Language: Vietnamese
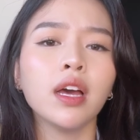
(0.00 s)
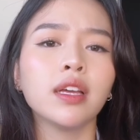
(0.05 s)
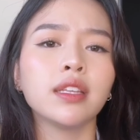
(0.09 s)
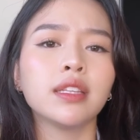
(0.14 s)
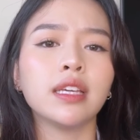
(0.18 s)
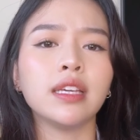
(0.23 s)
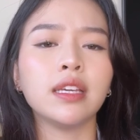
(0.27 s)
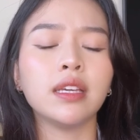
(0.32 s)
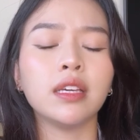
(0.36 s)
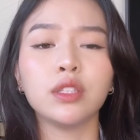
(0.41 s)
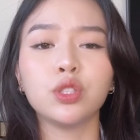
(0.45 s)

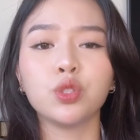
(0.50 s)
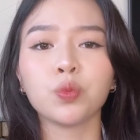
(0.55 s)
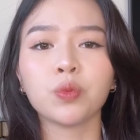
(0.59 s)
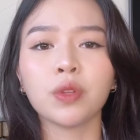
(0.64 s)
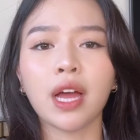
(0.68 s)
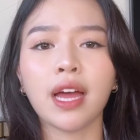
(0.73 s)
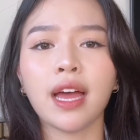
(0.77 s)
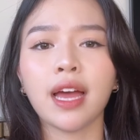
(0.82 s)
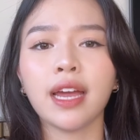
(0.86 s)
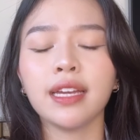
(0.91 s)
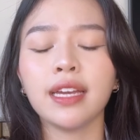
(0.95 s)
thì chúng ta
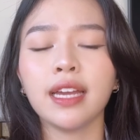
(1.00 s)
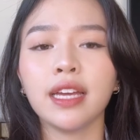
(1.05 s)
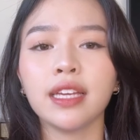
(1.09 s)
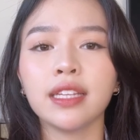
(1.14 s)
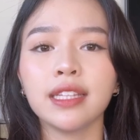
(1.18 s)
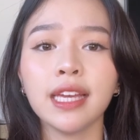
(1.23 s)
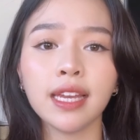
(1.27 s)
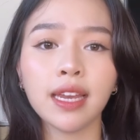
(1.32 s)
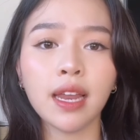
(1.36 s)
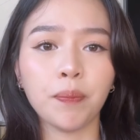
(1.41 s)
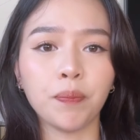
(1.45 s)
hãy nên
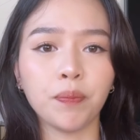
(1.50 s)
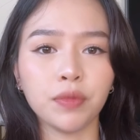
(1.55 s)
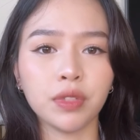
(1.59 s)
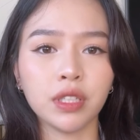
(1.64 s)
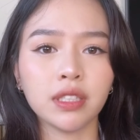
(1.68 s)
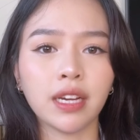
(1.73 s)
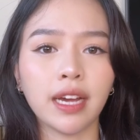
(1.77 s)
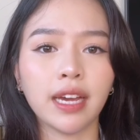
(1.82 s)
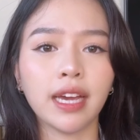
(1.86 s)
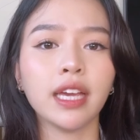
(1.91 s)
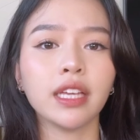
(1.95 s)
thiết lập những
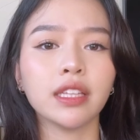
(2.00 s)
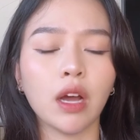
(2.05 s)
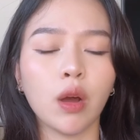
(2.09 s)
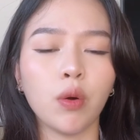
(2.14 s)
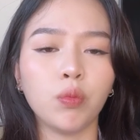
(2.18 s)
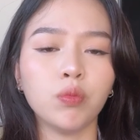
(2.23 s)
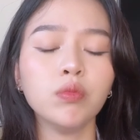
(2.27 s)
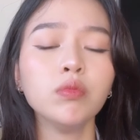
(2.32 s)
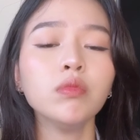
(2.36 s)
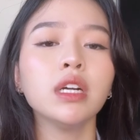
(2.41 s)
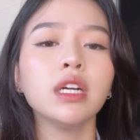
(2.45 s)
cái hệ
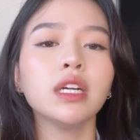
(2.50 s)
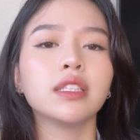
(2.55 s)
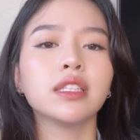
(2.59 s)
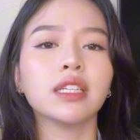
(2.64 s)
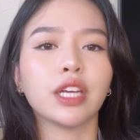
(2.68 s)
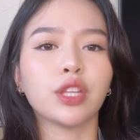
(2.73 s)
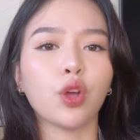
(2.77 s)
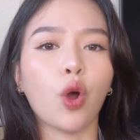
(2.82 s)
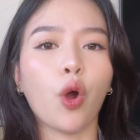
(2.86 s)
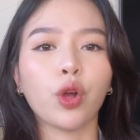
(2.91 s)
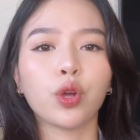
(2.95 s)
thống những
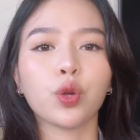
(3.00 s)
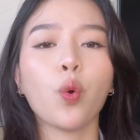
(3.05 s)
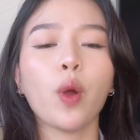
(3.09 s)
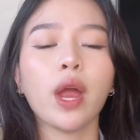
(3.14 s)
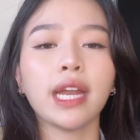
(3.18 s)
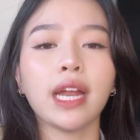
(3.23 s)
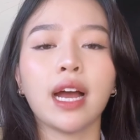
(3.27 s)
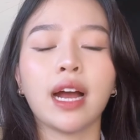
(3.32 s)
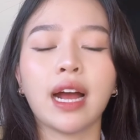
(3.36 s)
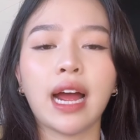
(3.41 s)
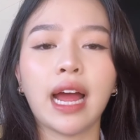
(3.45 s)
cái thói
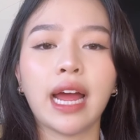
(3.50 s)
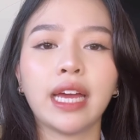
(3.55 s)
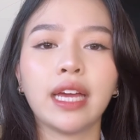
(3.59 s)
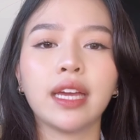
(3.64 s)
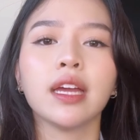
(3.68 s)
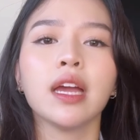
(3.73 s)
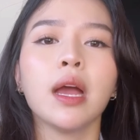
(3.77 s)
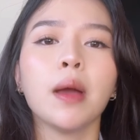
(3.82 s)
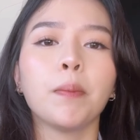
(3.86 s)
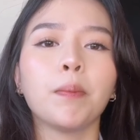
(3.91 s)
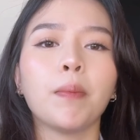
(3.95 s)
quen hàng
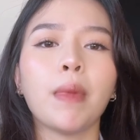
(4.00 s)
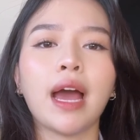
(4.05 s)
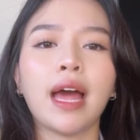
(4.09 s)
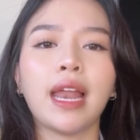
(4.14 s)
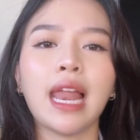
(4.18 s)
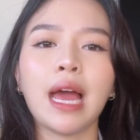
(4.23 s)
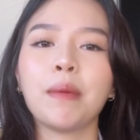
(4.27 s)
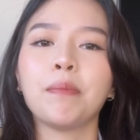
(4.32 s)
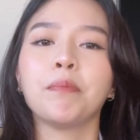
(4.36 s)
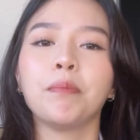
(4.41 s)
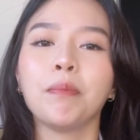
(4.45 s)
ngày mà
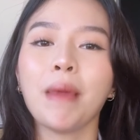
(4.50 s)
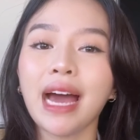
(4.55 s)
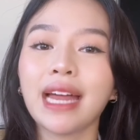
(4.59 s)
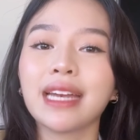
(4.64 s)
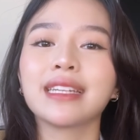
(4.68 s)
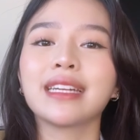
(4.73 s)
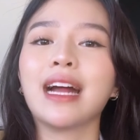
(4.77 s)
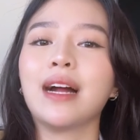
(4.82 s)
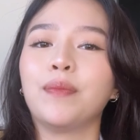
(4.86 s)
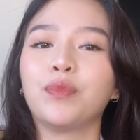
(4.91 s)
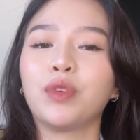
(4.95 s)
làm bạn
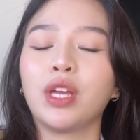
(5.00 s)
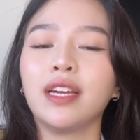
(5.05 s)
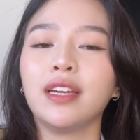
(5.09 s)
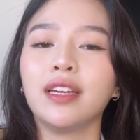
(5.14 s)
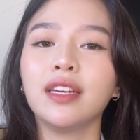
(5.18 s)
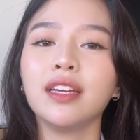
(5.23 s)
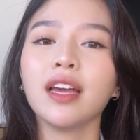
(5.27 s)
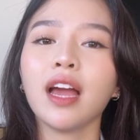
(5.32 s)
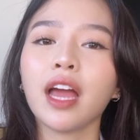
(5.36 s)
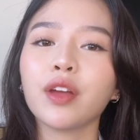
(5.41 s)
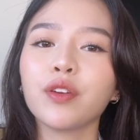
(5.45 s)
cảm
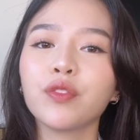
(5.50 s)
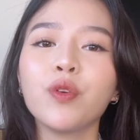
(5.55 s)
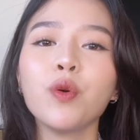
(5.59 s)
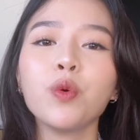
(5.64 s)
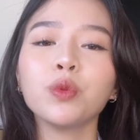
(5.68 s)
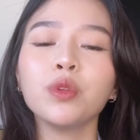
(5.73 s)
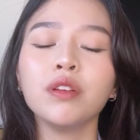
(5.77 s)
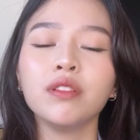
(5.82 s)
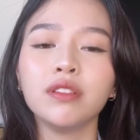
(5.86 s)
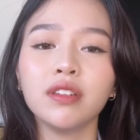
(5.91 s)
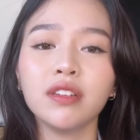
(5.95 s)
thấy hạnh phúc
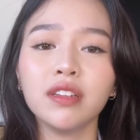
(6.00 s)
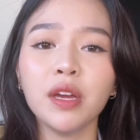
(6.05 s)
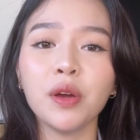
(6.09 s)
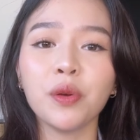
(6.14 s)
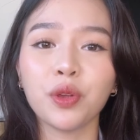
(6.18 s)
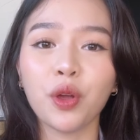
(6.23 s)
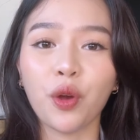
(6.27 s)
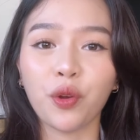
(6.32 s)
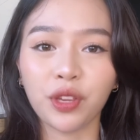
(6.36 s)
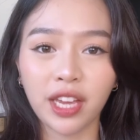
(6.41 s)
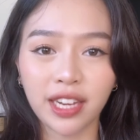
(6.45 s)
từ những điều
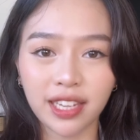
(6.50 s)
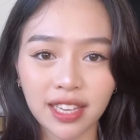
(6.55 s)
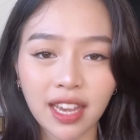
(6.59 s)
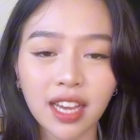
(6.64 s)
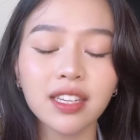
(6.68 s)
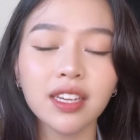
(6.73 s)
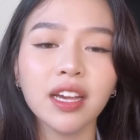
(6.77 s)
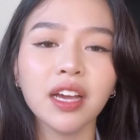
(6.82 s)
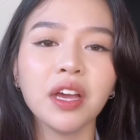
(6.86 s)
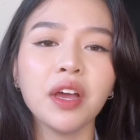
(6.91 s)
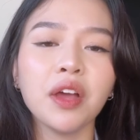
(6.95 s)
nhỏ nhặt
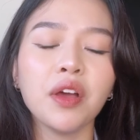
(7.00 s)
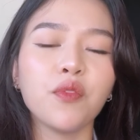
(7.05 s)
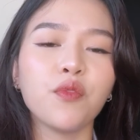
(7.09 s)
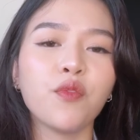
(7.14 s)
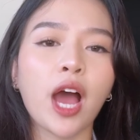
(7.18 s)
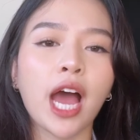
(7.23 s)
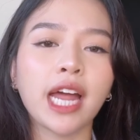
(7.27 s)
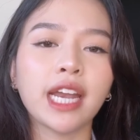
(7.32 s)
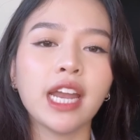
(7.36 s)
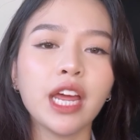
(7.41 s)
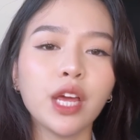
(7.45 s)
nhất
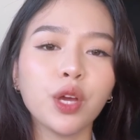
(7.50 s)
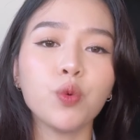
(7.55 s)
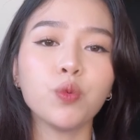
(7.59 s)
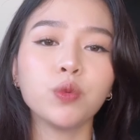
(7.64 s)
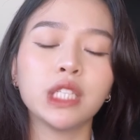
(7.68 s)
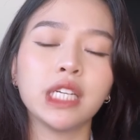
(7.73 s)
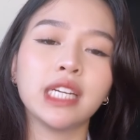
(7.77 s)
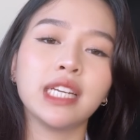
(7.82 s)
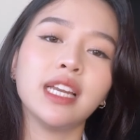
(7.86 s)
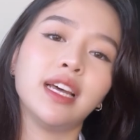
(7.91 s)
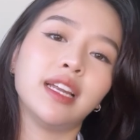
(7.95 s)
và đây cũng
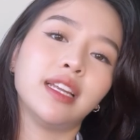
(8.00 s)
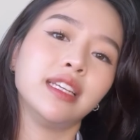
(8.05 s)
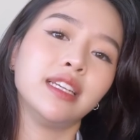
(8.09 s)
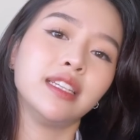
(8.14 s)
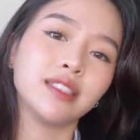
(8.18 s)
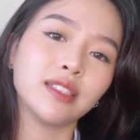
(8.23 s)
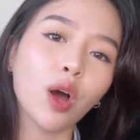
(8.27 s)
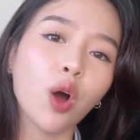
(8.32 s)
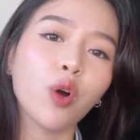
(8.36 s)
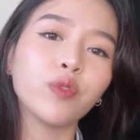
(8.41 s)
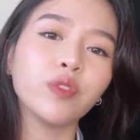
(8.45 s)
chính là lý
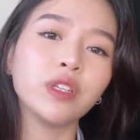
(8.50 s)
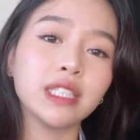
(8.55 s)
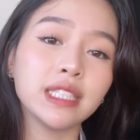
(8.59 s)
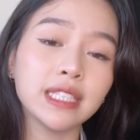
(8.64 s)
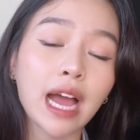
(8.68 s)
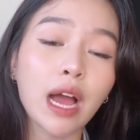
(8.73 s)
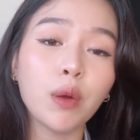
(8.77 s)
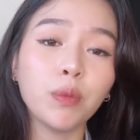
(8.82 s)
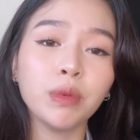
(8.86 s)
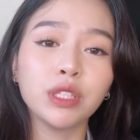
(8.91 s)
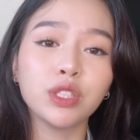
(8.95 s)
do vì
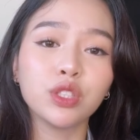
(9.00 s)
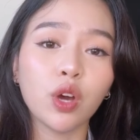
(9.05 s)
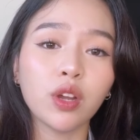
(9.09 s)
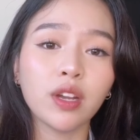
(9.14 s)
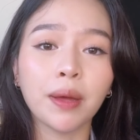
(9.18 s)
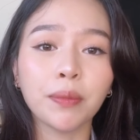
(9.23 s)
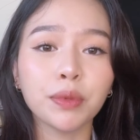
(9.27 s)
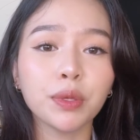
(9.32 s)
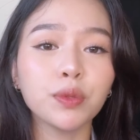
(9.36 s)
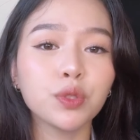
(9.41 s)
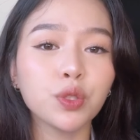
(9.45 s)
sao mình chọn
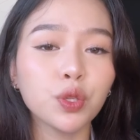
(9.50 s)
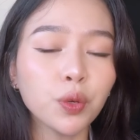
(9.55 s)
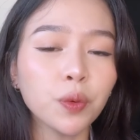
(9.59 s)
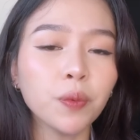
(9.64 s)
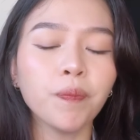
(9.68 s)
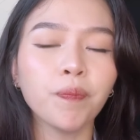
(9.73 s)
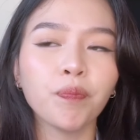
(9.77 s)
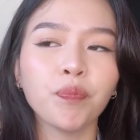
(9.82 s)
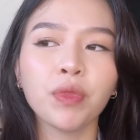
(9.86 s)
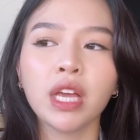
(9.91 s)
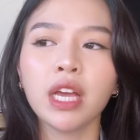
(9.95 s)
làm youtube
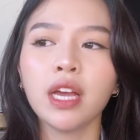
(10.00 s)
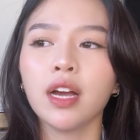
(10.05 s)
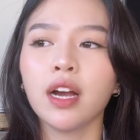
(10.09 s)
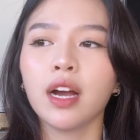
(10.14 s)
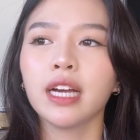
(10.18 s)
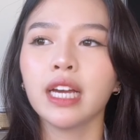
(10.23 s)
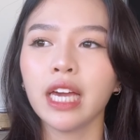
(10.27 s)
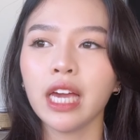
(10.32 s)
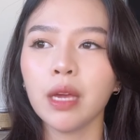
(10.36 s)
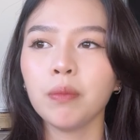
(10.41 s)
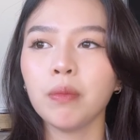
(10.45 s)

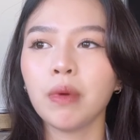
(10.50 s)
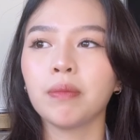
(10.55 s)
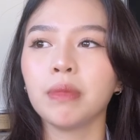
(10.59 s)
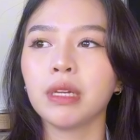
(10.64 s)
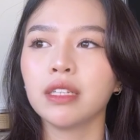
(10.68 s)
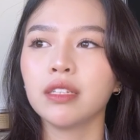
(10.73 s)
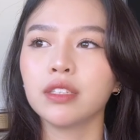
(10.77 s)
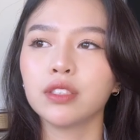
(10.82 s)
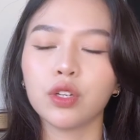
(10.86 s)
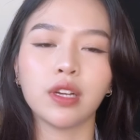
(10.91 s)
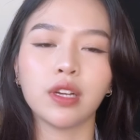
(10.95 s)
khi mà
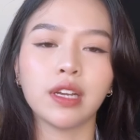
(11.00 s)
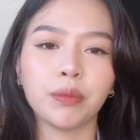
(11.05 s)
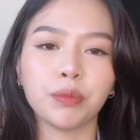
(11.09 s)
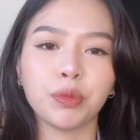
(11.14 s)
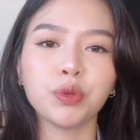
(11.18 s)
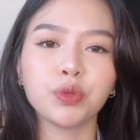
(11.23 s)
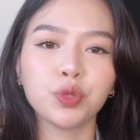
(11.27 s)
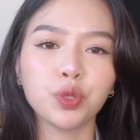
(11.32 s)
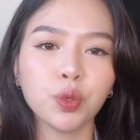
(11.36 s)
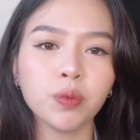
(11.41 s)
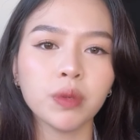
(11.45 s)
mình lựa làm
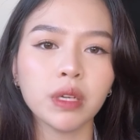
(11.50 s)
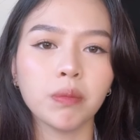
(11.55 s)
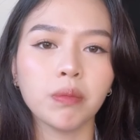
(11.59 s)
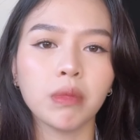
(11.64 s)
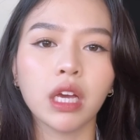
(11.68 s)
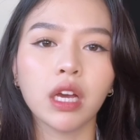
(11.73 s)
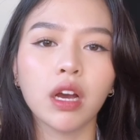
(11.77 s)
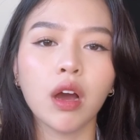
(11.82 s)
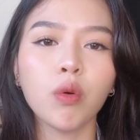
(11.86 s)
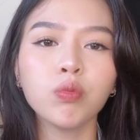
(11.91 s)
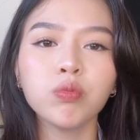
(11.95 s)
youtube ấy,
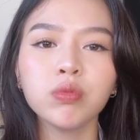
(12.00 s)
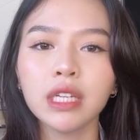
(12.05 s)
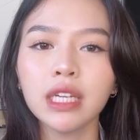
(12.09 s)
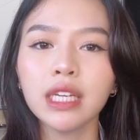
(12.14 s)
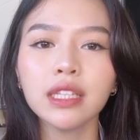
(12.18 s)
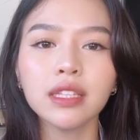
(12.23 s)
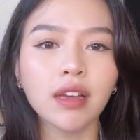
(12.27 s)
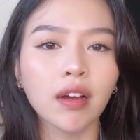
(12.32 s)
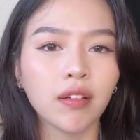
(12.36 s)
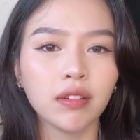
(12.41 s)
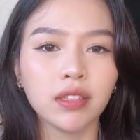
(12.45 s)
mình không
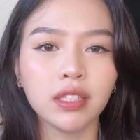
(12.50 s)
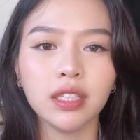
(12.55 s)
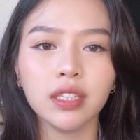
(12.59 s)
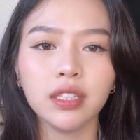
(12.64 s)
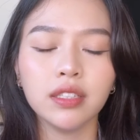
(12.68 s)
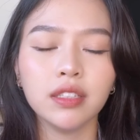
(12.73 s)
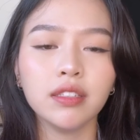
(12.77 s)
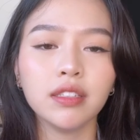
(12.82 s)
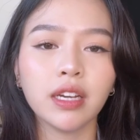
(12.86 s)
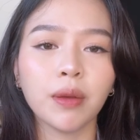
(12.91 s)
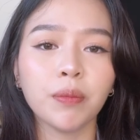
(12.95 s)
nghĩ tới
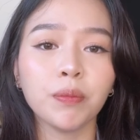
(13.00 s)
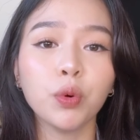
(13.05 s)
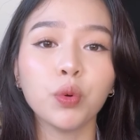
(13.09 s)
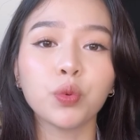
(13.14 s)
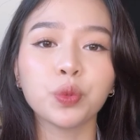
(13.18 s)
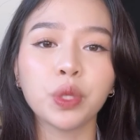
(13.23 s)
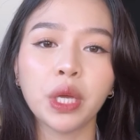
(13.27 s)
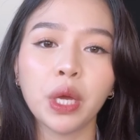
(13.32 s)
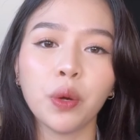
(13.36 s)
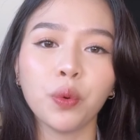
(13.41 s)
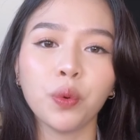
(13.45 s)
những cái mục
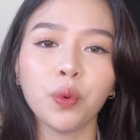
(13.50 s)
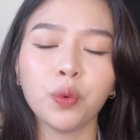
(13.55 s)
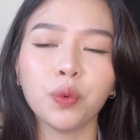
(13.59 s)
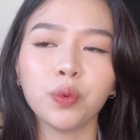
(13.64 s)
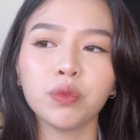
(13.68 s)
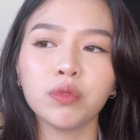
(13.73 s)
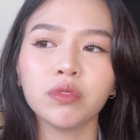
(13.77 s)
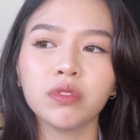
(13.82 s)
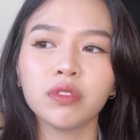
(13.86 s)
tiêu